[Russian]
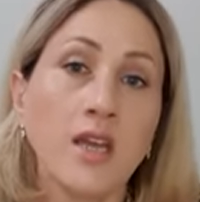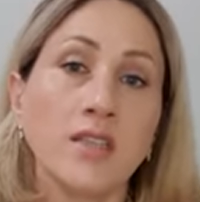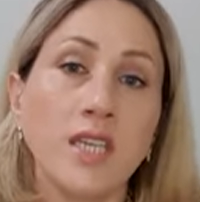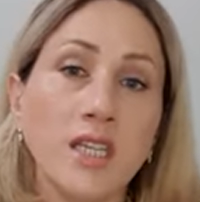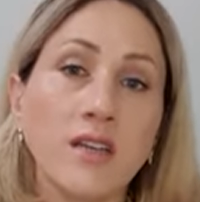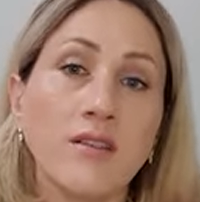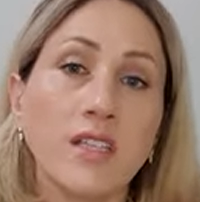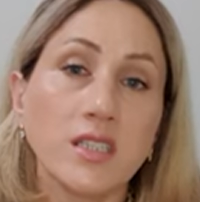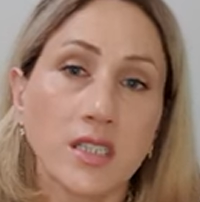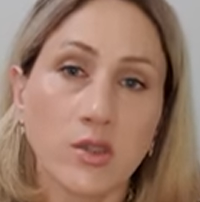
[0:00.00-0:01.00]
Те,
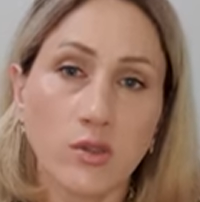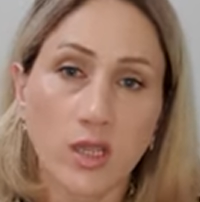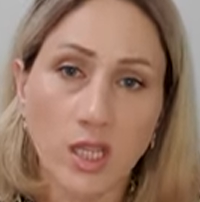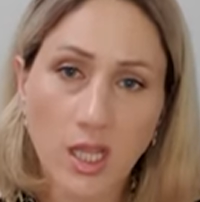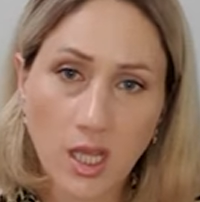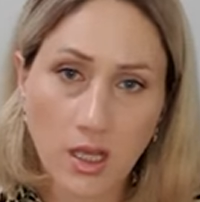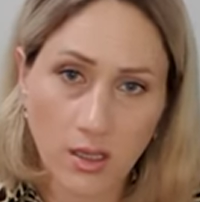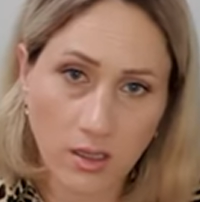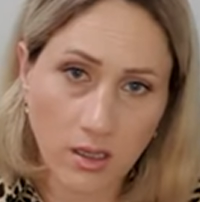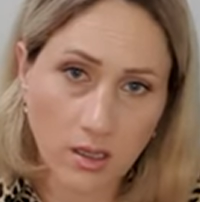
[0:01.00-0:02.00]
давайте, которые не,
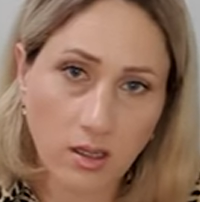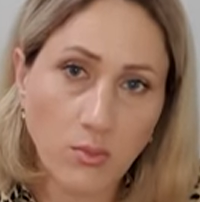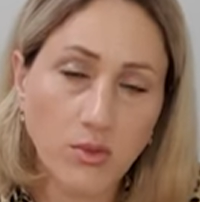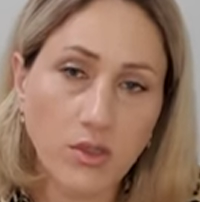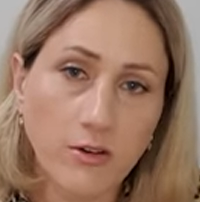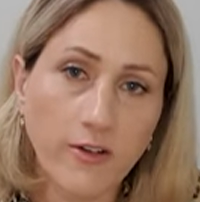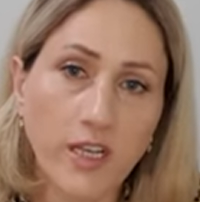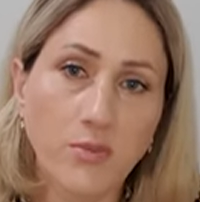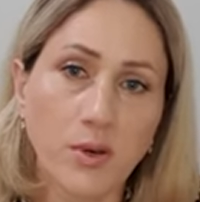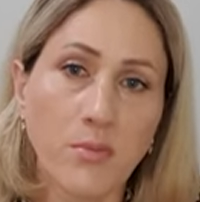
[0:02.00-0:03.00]
э, не будем
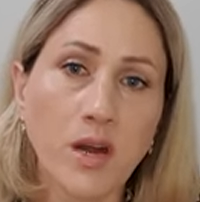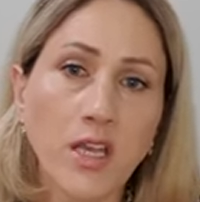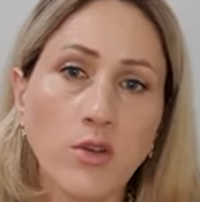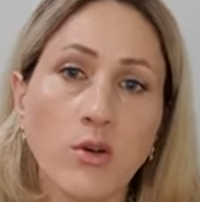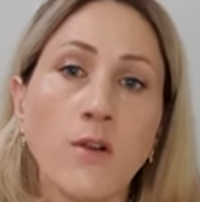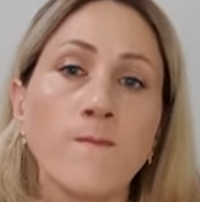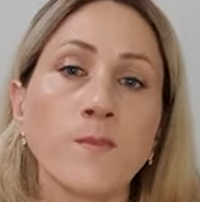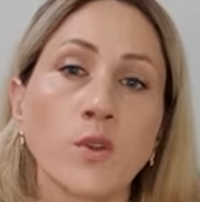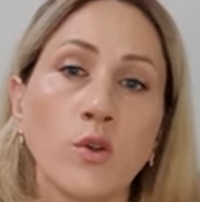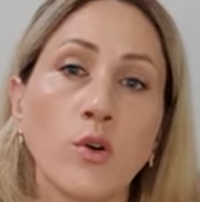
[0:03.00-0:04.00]
говорить про магию,
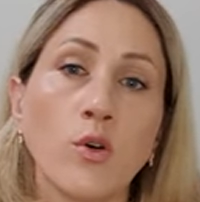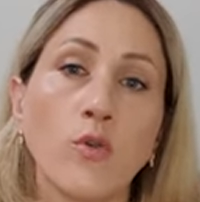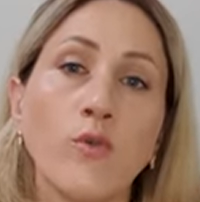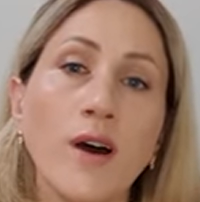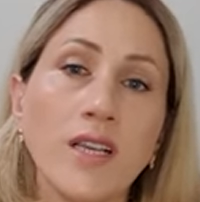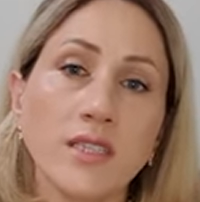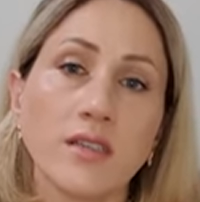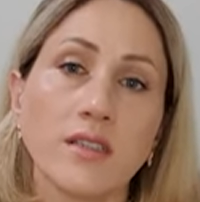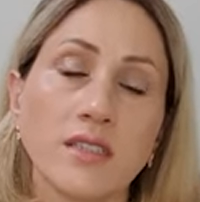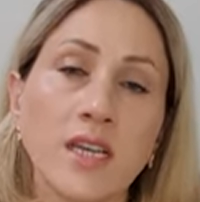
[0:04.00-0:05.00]
то у вас,
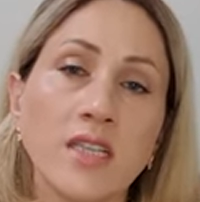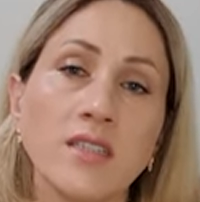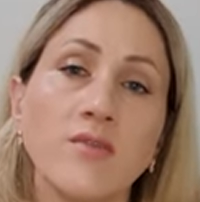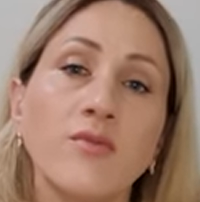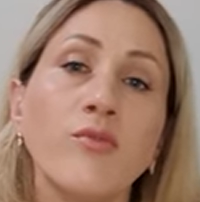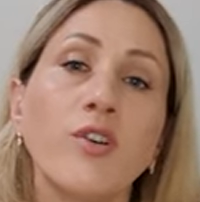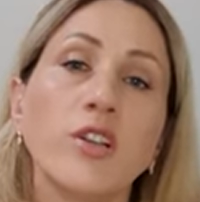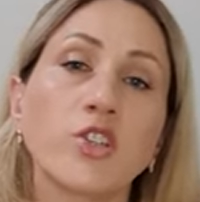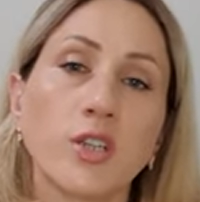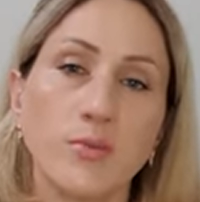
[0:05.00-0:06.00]
знаете, вы
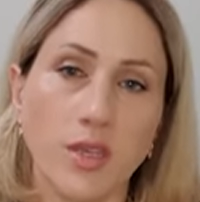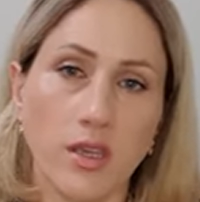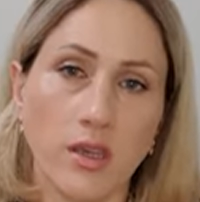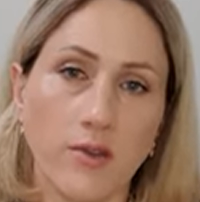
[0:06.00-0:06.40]
волшебники,